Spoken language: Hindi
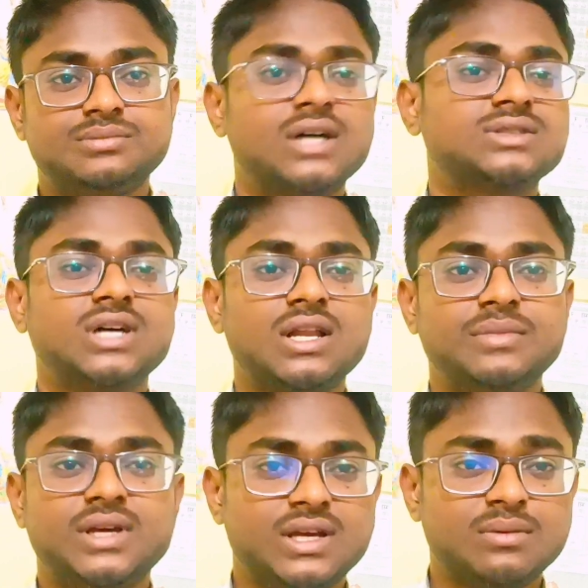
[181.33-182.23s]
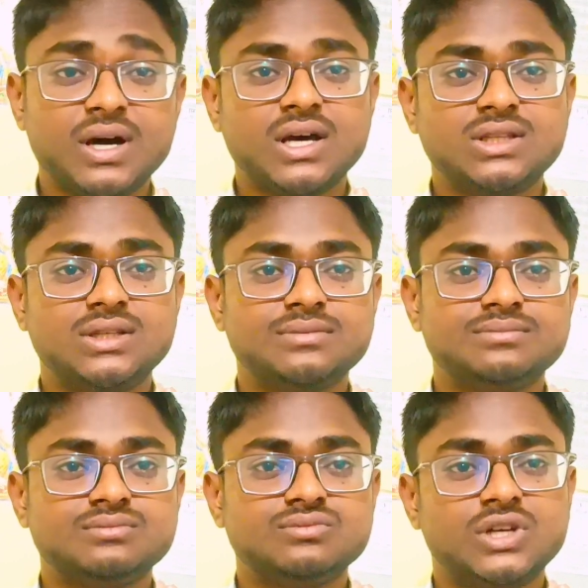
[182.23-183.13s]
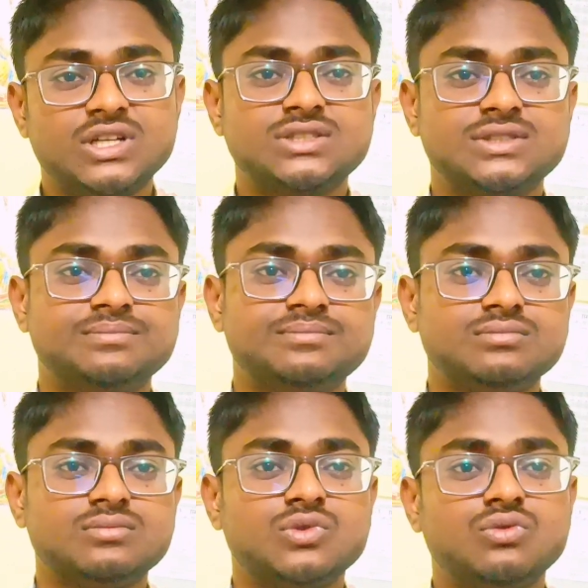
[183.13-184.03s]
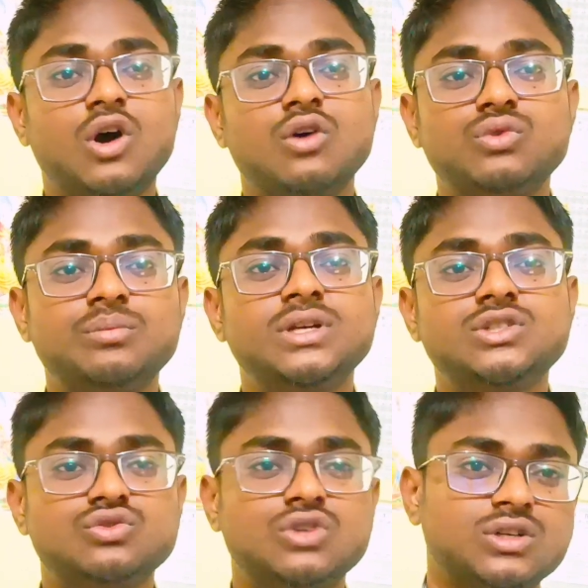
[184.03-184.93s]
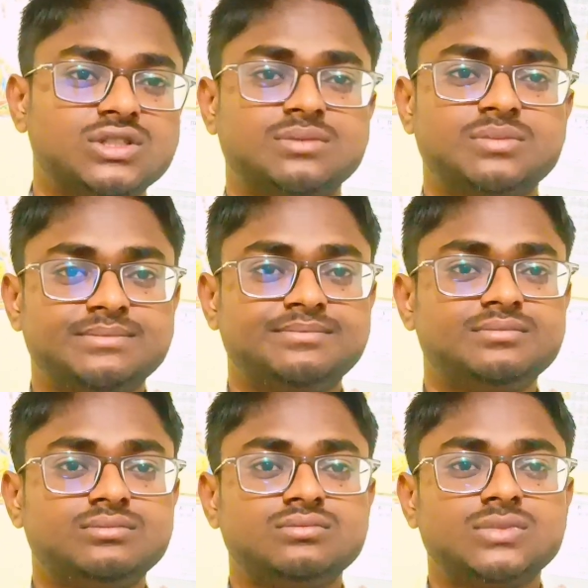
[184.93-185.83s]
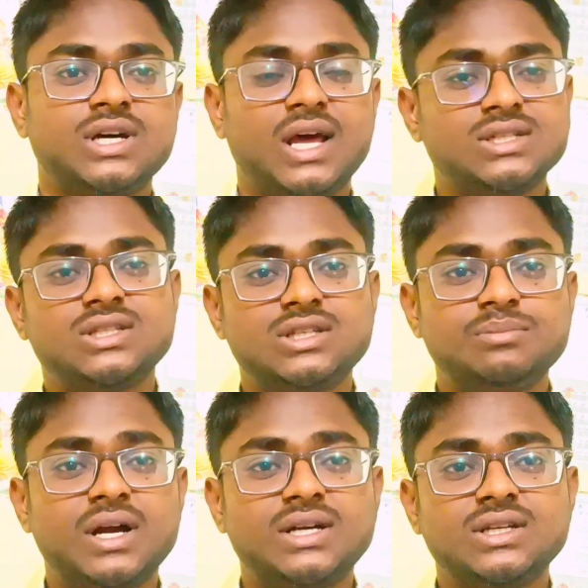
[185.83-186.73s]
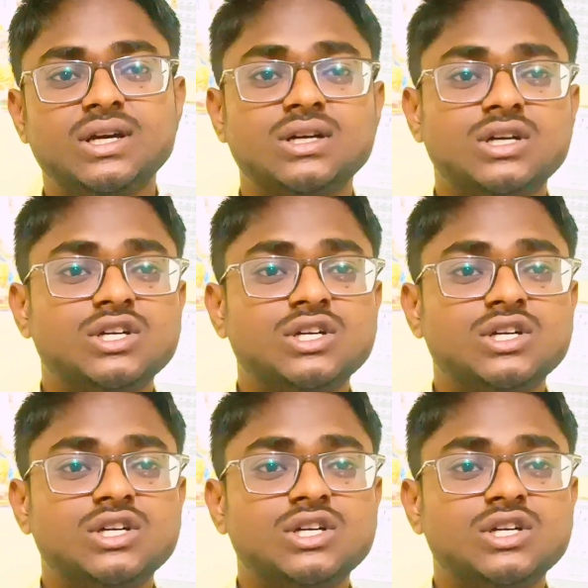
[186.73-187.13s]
पाँच साल में एक बार आती है वैकेंसी और वो भी चुनाव के समय राजनीतिक पार्टियाँ